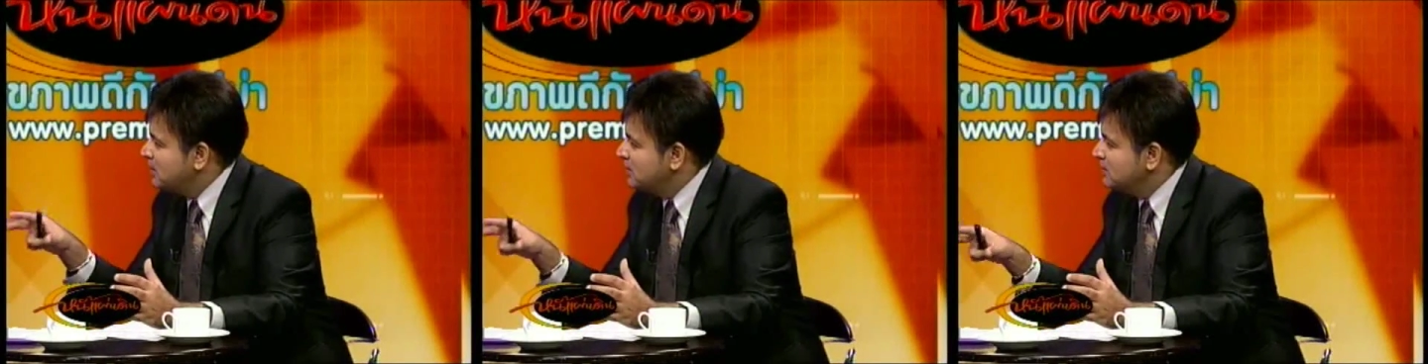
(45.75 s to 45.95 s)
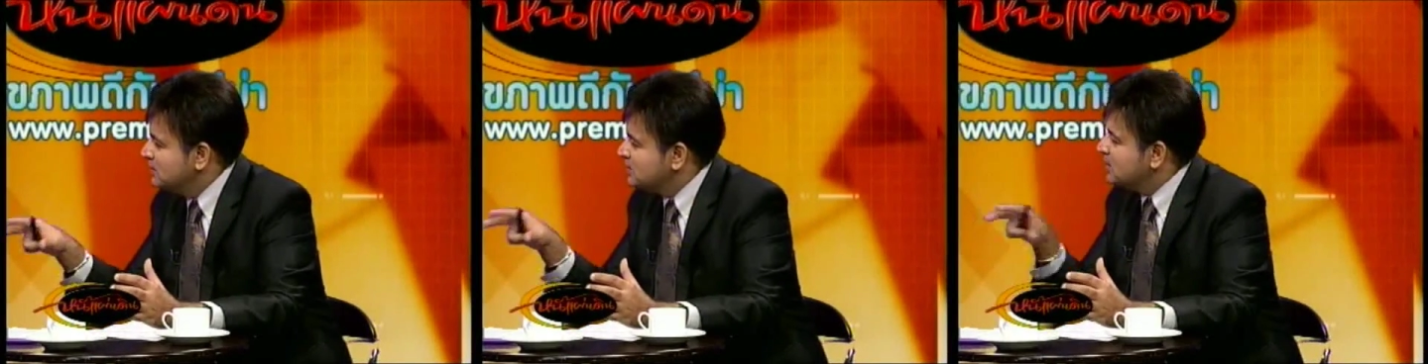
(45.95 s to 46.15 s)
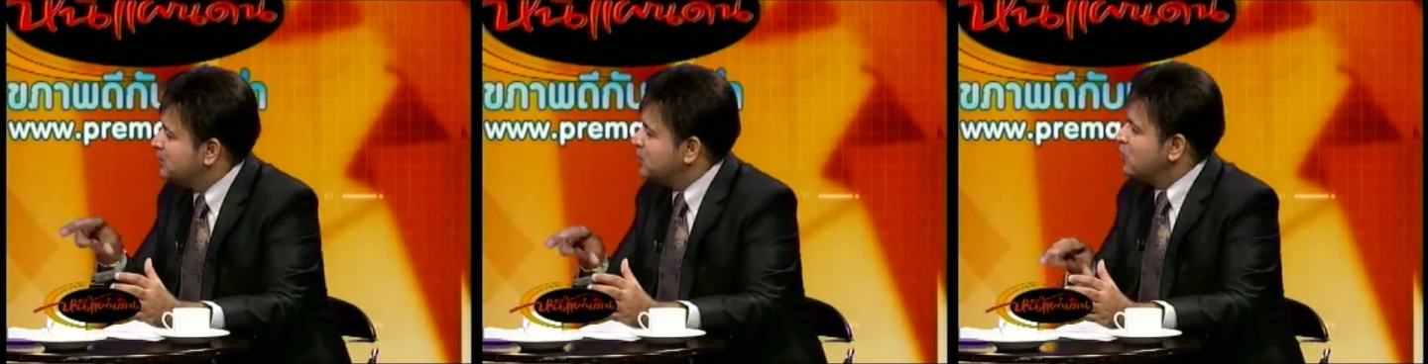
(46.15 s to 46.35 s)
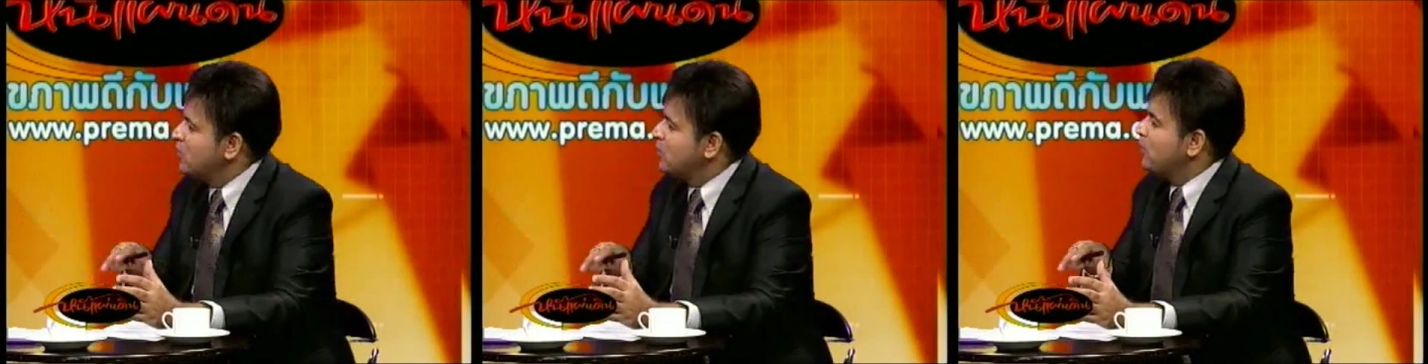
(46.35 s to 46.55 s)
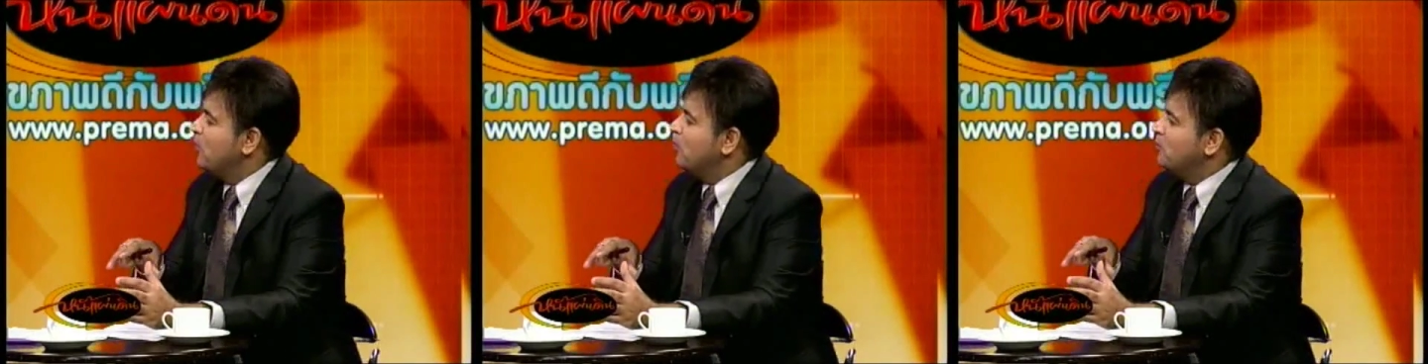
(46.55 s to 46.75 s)
หืดกับโร
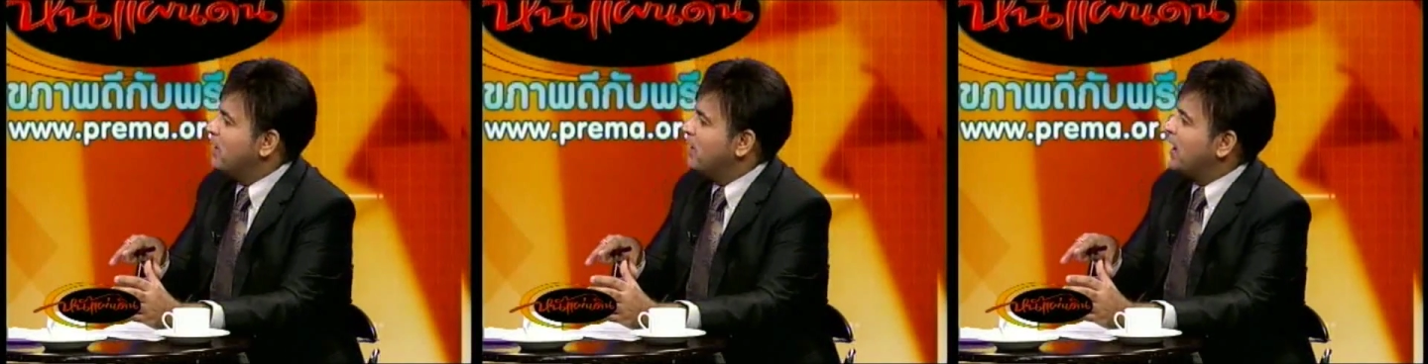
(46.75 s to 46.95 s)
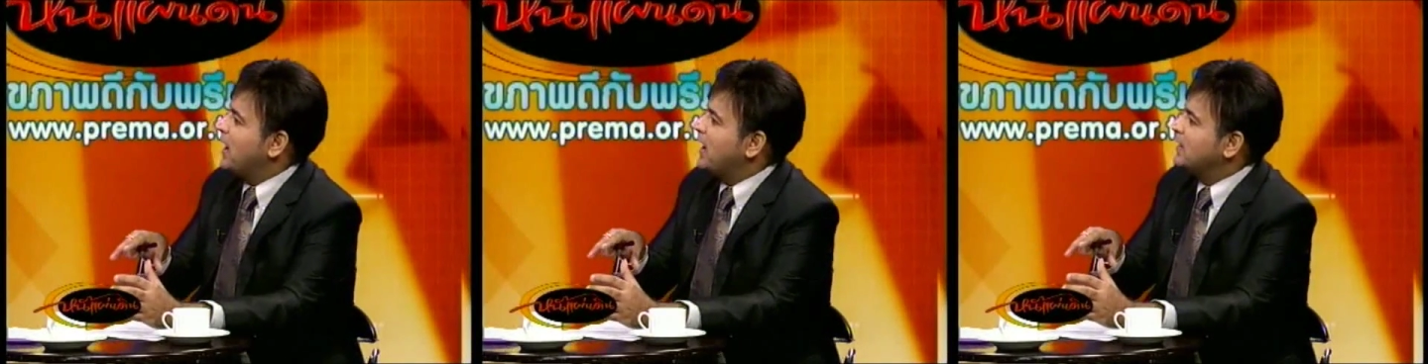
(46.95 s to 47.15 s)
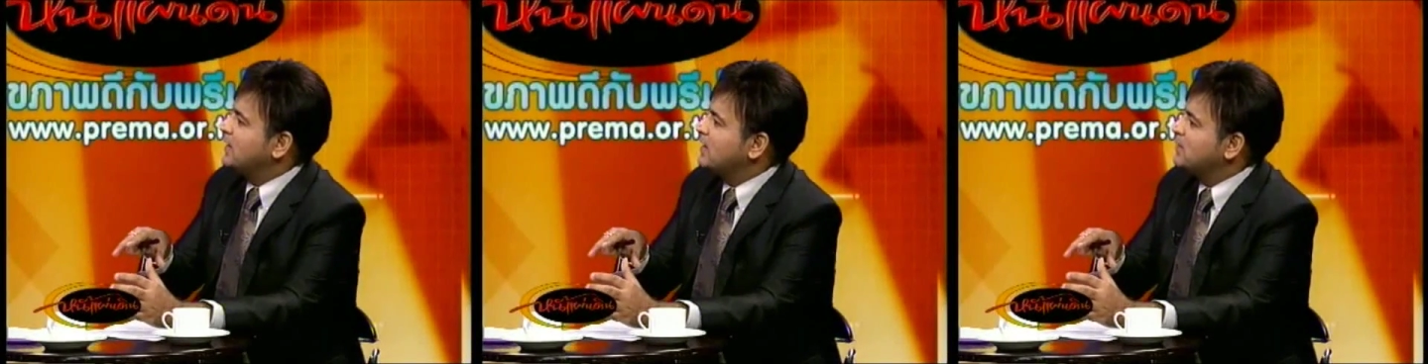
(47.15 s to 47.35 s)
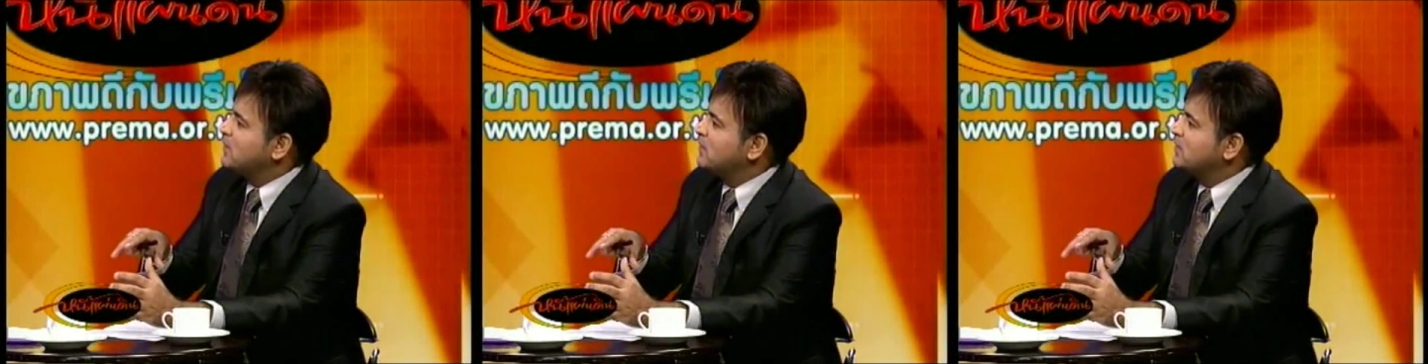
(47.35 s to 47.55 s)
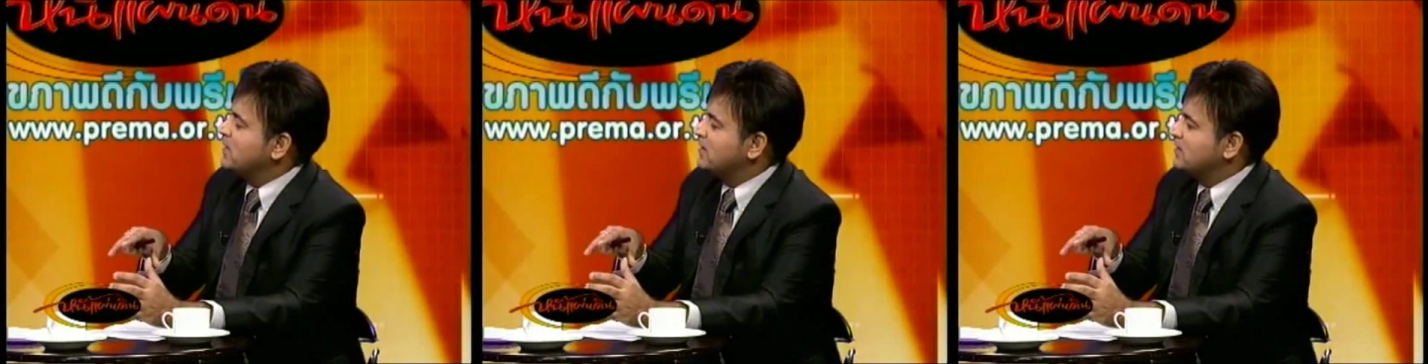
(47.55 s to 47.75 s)
คภูมิแพ้นะฮะ
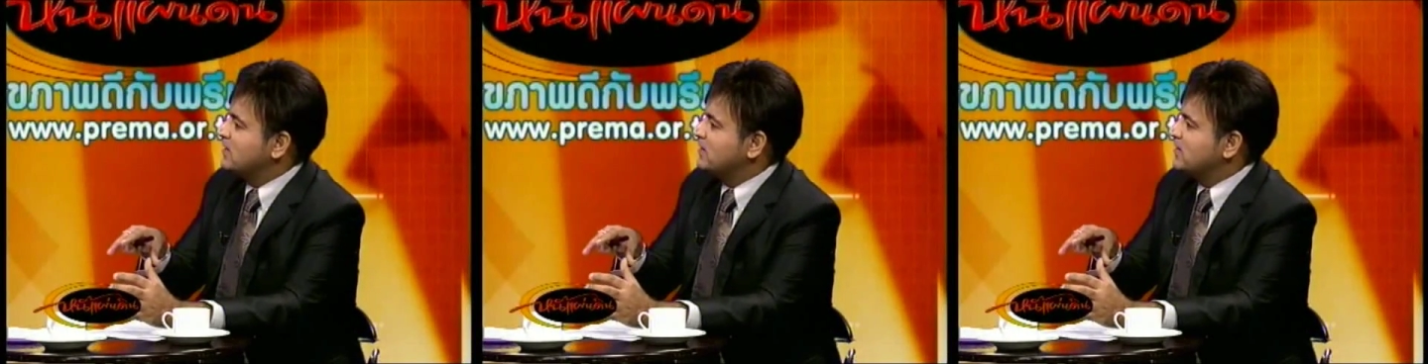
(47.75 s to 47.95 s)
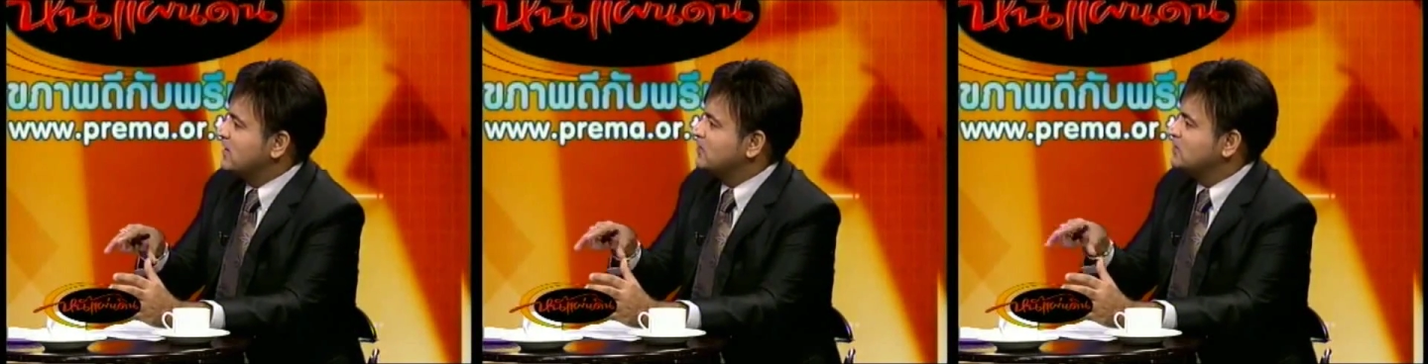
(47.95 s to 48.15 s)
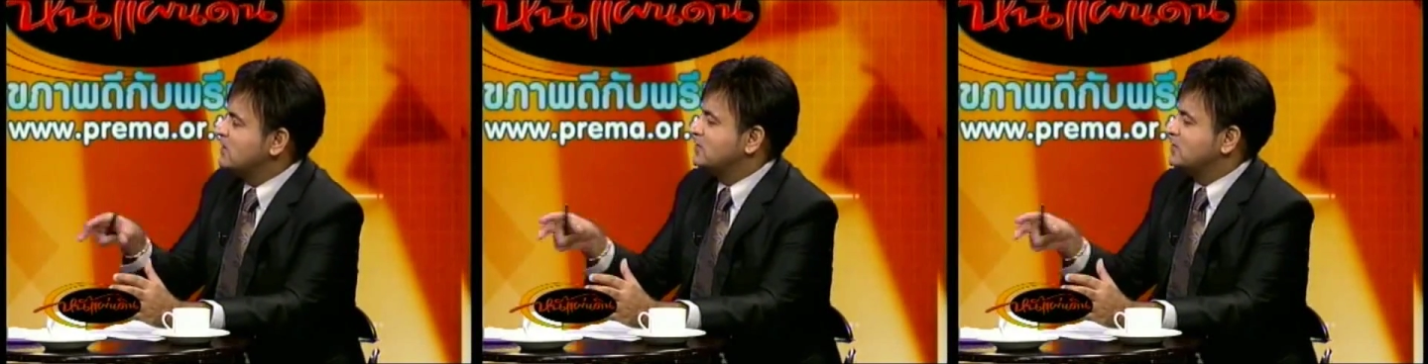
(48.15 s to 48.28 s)
บางอย่างอย่างอย่าง